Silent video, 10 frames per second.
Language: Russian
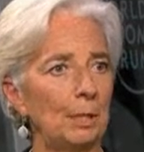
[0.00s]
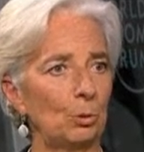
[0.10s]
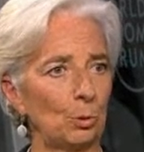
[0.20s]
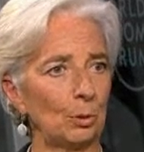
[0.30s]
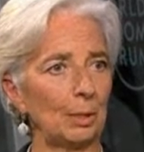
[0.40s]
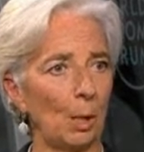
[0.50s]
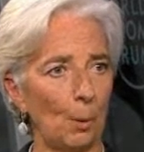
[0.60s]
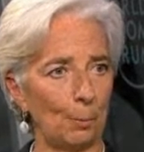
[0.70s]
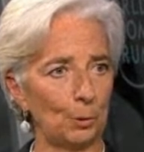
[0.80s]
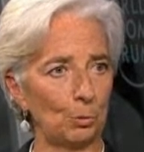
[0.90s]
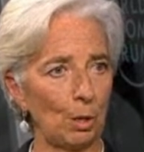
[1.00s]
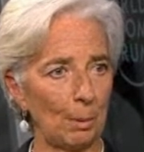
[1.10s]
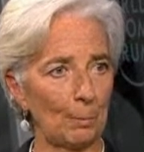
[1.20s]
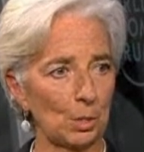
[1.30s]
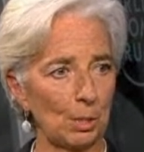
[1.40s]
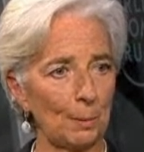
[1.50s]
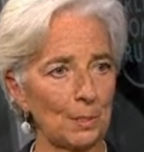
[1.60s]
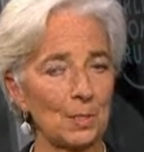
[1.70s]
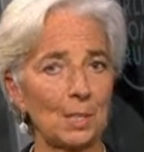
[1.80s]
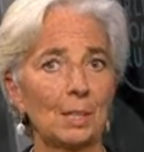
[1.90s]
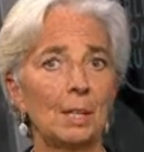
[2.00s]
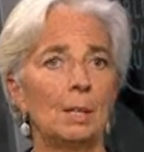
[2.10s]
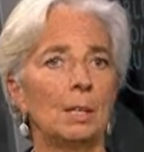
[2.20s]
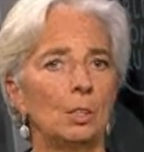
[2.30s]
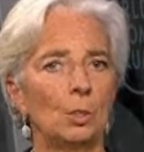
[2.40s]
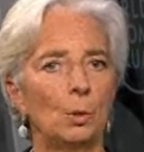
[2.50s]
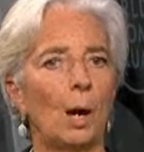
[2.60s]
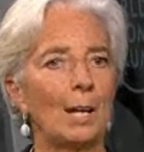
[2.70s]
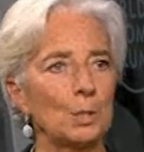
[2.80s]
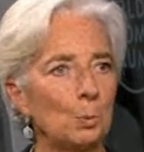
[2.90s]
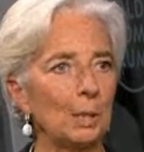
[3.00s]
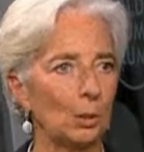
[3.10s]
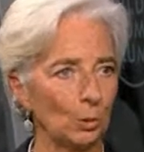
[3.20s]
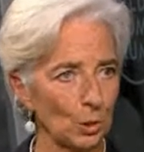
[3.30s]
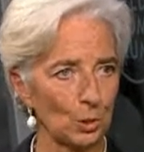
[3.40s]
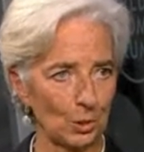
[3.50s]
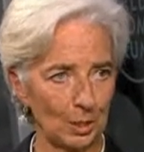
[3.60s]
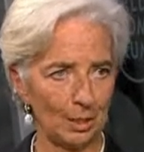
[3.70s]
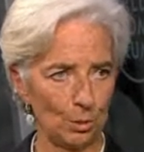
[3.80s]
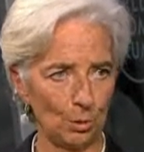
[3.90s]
Это, поэтому ну, мы решили, что мы должны открыто поговорить с